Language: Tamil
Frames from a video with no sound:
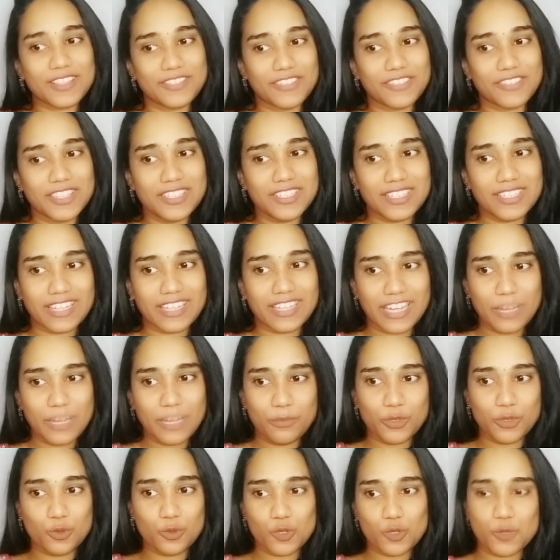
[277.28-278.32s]
அது வந்து
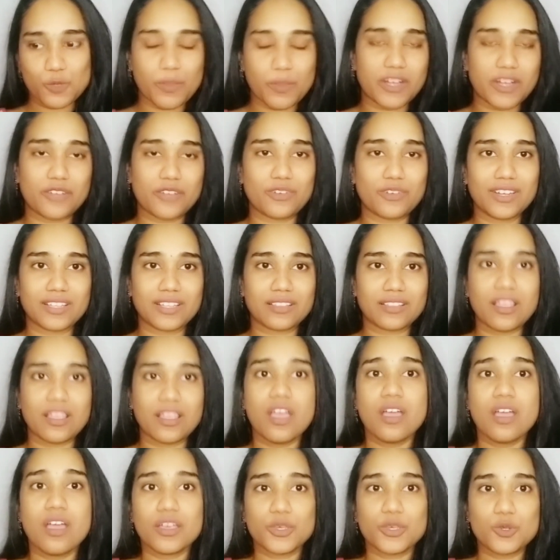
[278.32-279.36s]
க்ரீம் யூஸ் பண்ணவங்களுக்கு
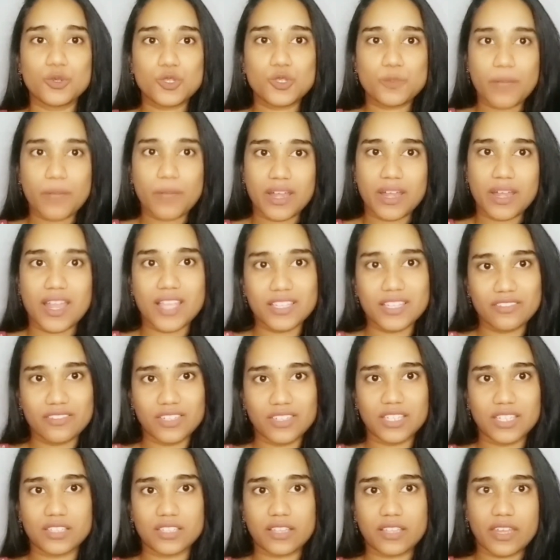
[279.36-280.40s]
யூஸ்
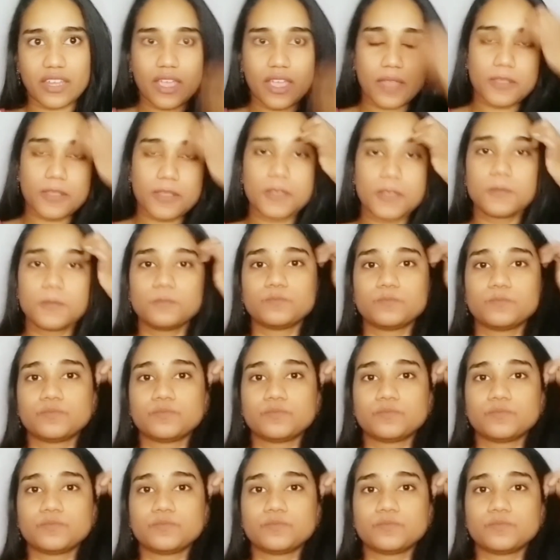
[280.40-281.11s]
பண்ணாதவங்களுக்கு தெரியாது